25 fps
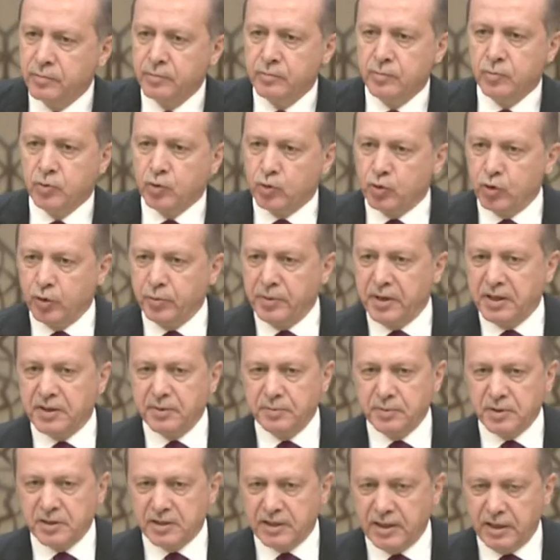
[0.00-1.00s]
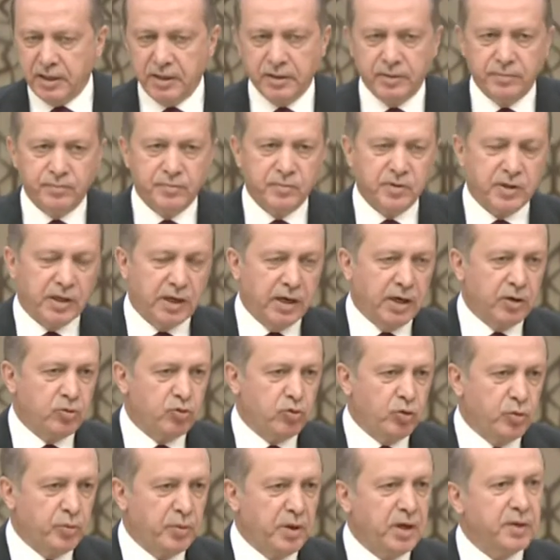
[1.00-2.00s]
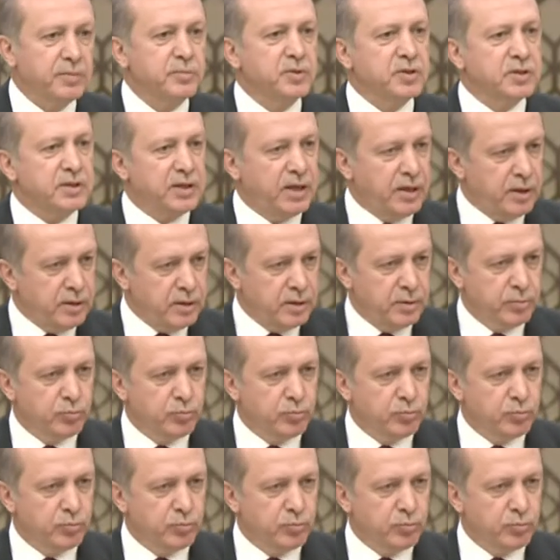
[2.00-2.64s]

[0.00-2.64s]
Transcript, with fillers: Hükümetimizle, Genelkurmayımızla